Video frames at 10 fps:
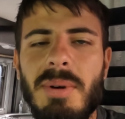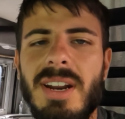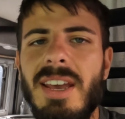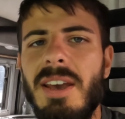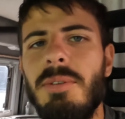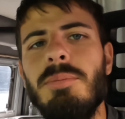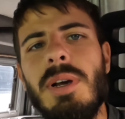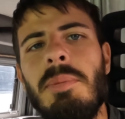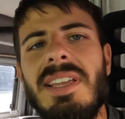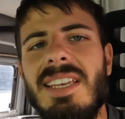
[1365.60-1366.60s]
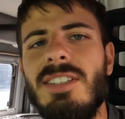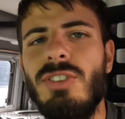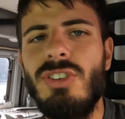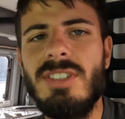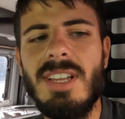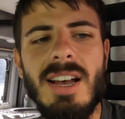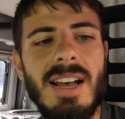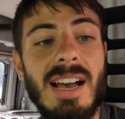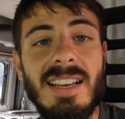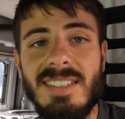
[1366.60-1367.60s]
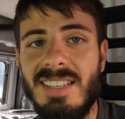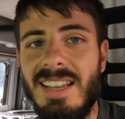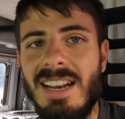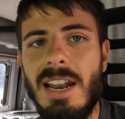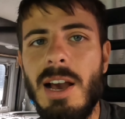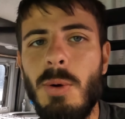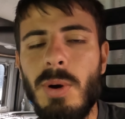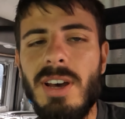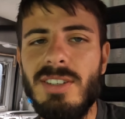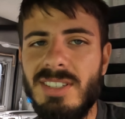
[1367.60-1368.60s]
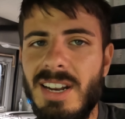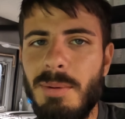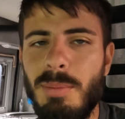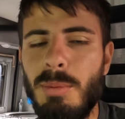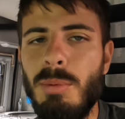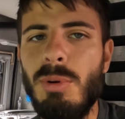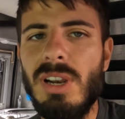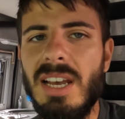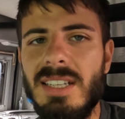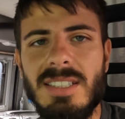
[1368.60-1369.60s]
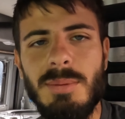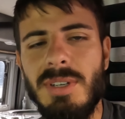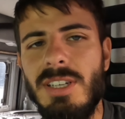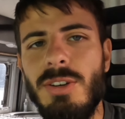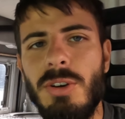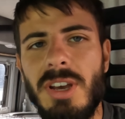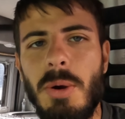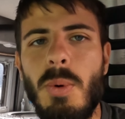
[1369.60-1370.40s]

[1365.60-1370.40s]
Perché un bel bagnetto ci sta Anche se l'acqua sarà proprio bollente Perché dicono che è